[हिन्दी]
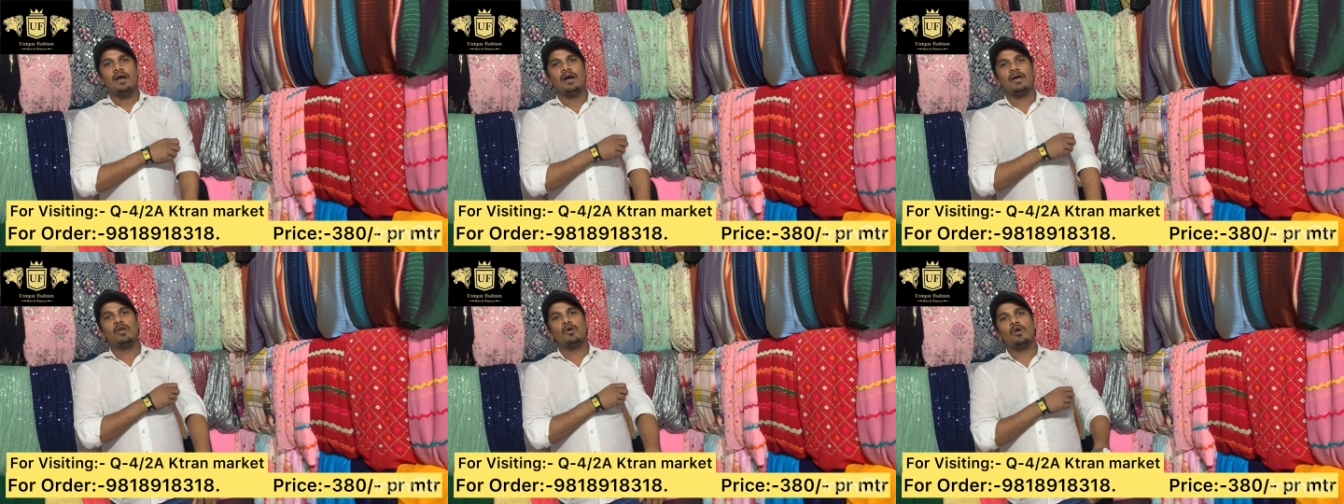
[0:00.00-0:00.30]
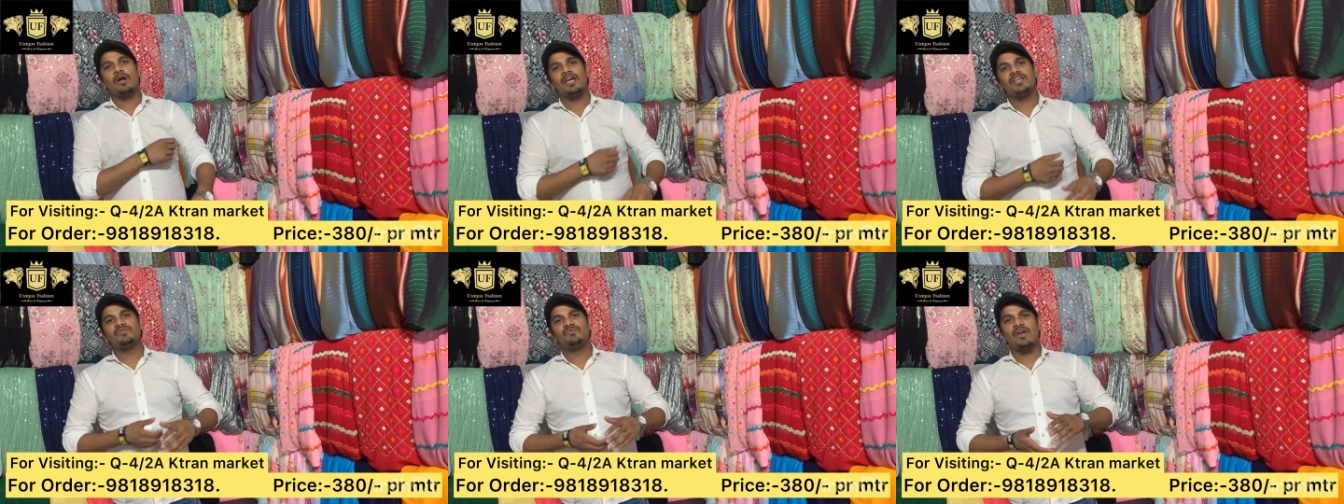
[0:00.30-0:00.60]
हेलो
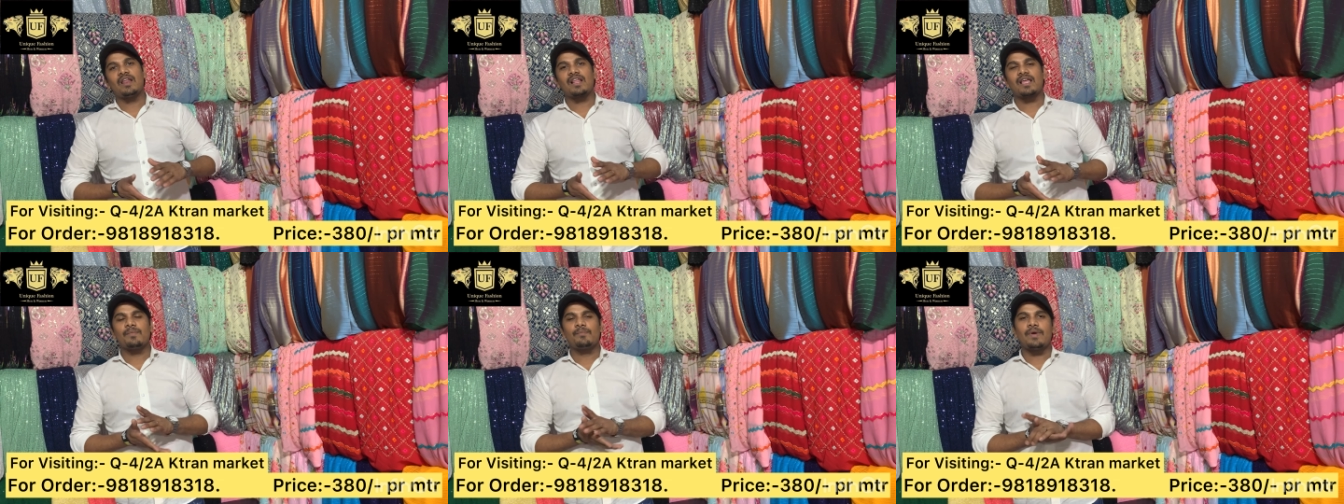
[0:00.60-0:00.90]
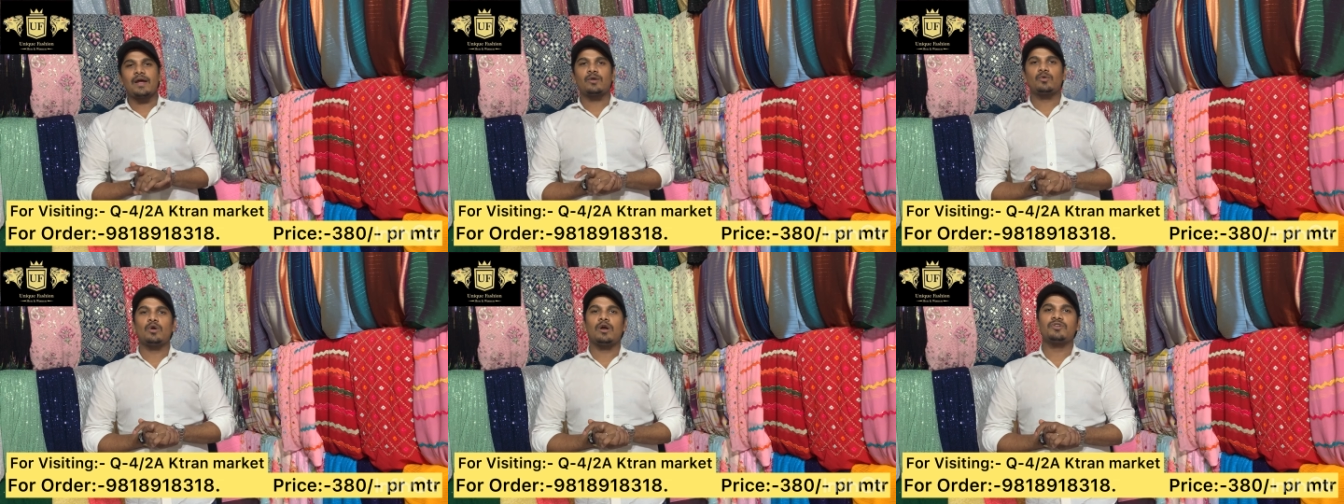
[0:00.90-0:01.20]
गाइज वेलकम
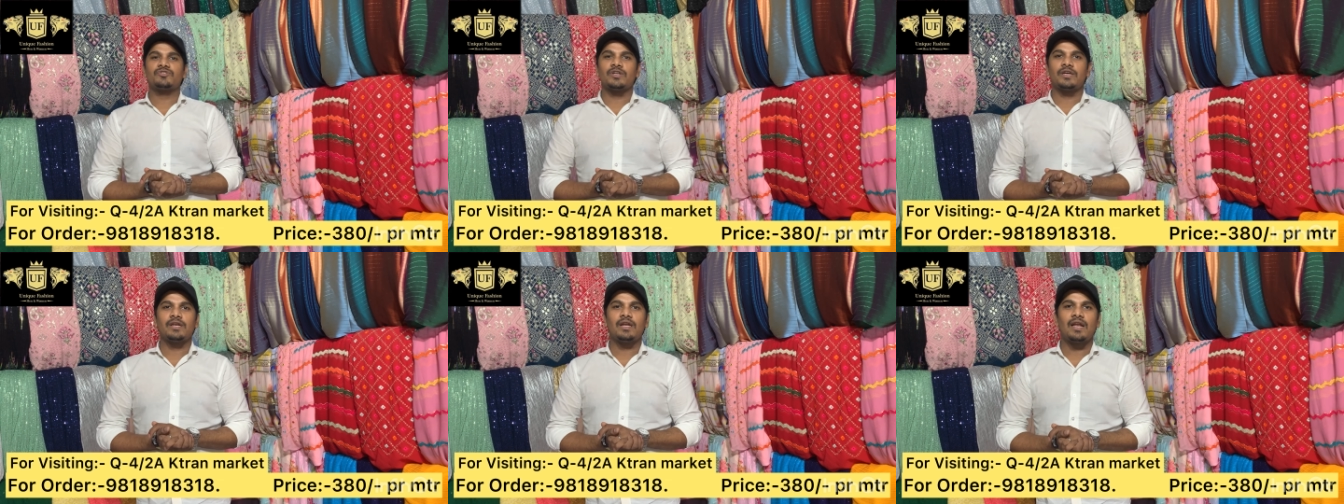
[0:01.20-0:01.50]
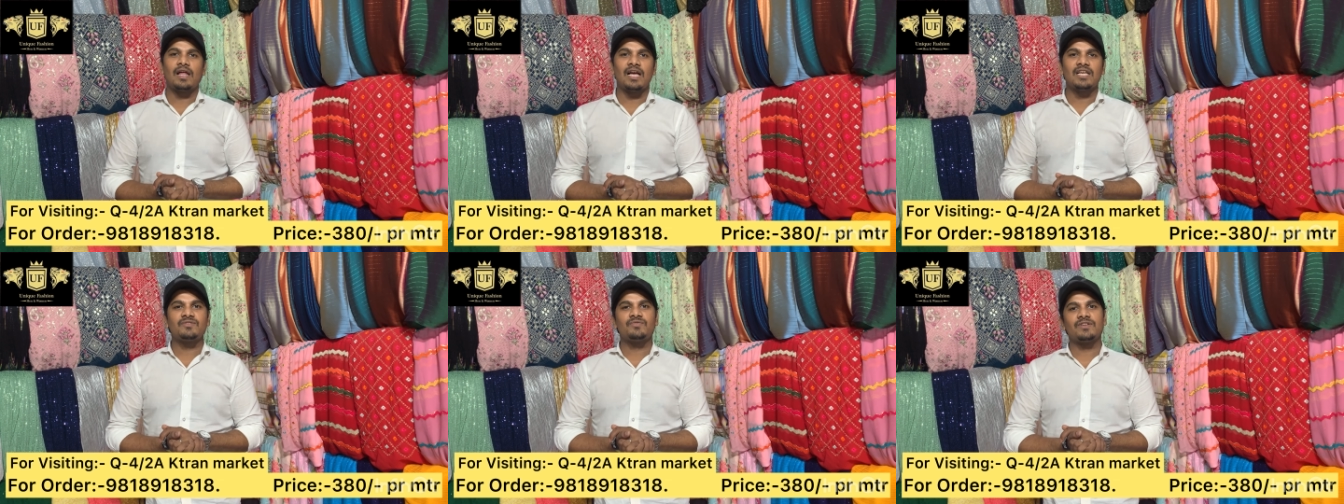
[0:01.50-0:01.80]
बैक टू आवर चैनल
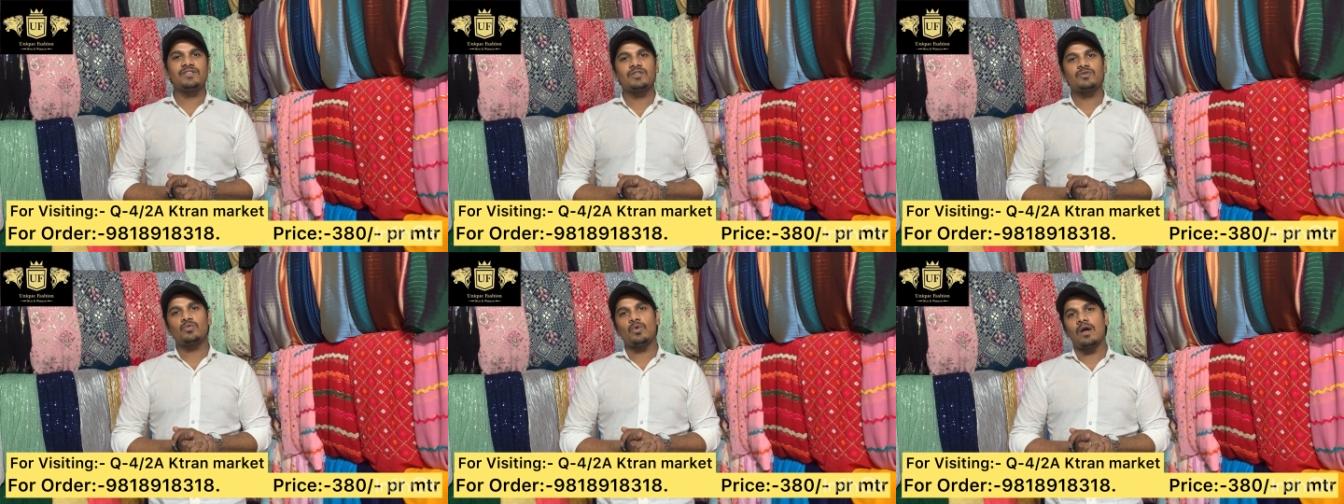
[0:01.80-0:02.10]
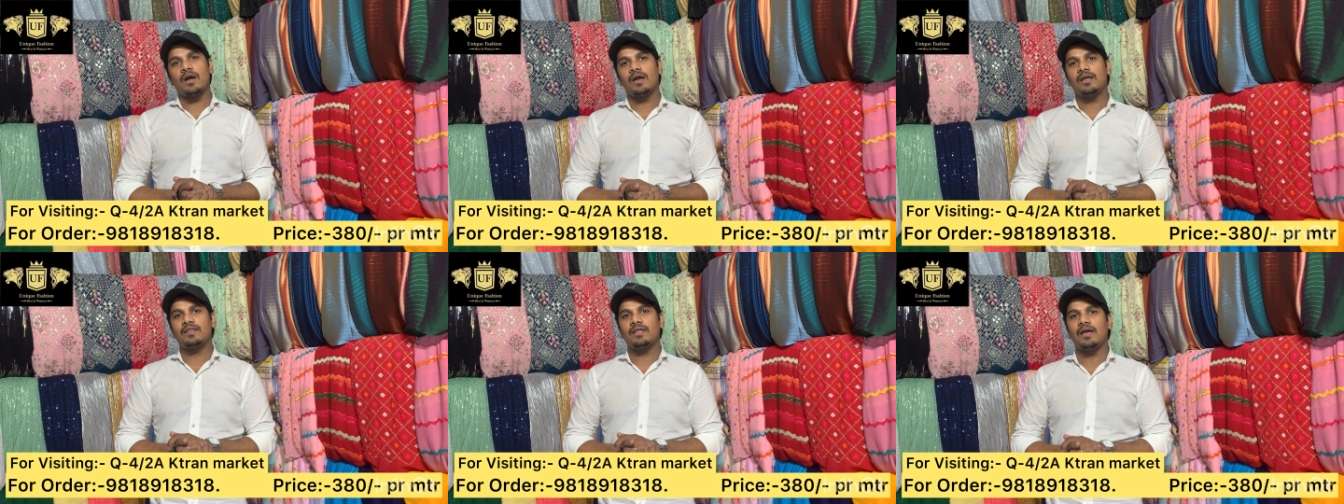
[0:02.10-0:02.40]
आज फिर से
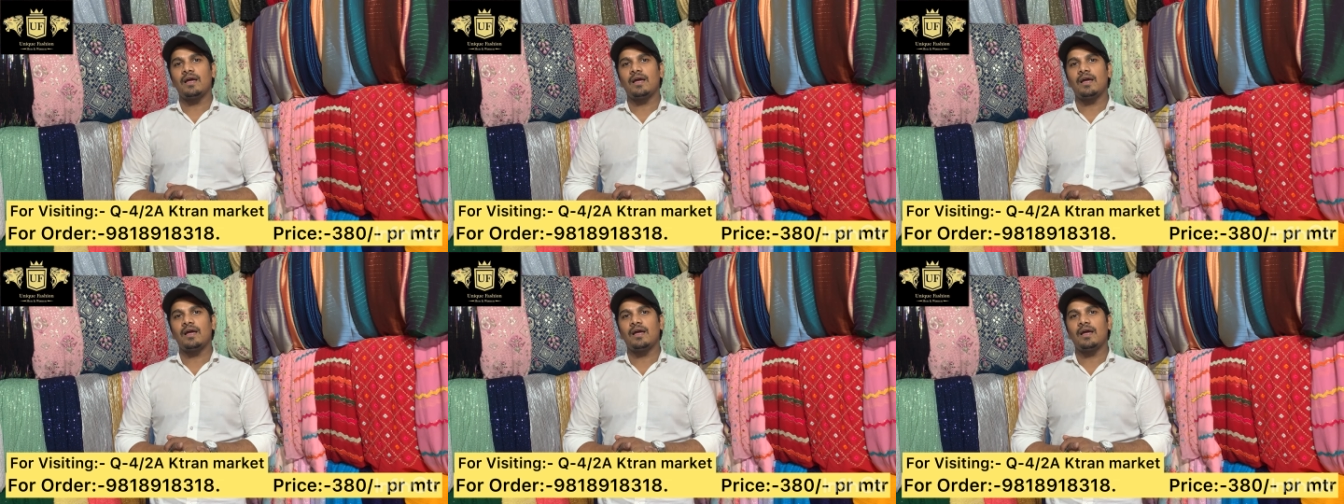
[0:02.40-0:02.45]
स्वागत है